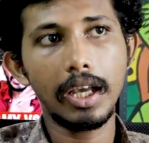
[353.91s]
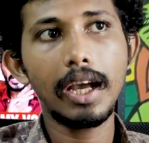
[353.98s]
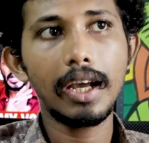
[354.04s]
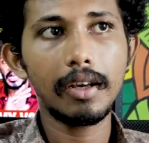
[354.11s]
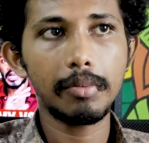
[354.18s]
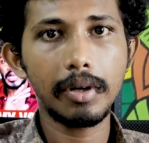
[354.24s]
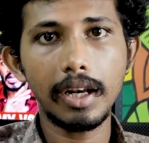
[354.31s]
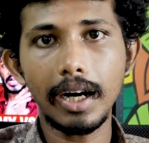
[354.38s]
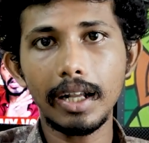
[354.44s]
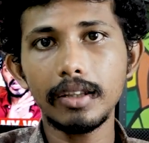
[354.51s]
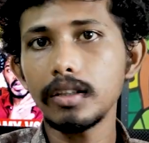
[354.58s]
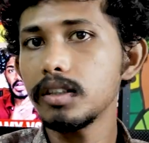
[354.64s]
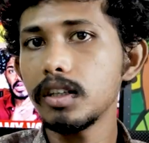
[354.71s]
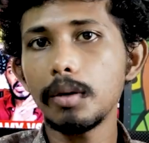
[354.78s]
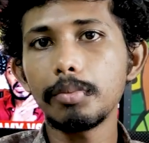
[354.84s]
ஏன் இப்படி
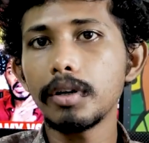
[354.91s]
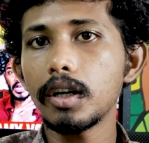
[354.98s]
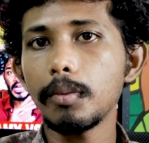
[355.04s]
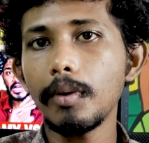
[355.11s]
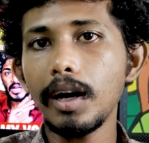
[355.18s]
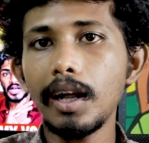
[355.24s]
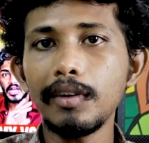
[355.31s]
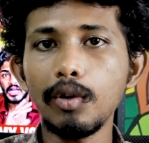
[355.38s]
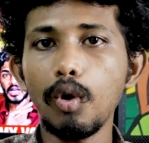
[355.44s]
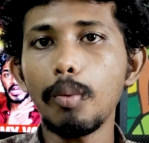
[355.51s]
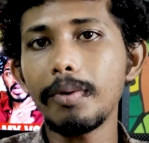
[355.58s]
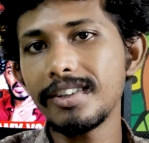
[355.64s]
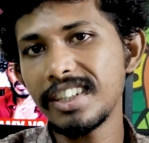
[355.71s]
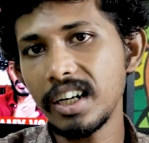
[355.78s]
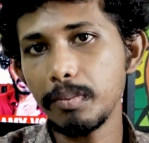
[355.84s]
நடந்தது அப்படின்ற மாதிரிலாம் வந்து
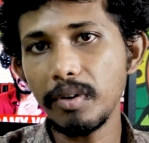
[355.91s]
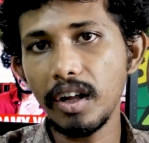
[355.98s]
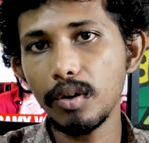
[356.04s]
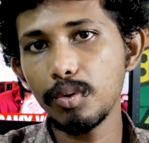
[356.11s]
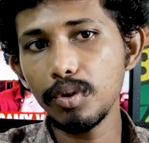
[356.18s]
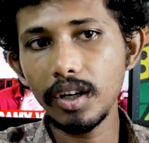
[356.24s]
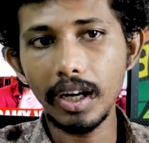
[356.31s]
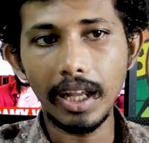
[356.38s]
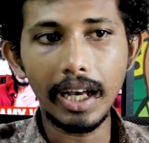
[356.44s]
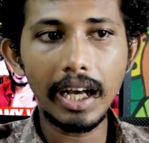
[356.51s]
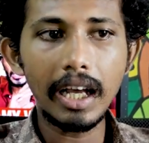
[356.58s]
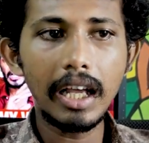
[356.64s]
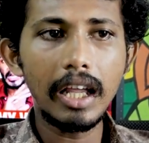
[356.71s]
ஓப்பன் ஸ்டேட்மெண்ட்டாக கொடுக்கல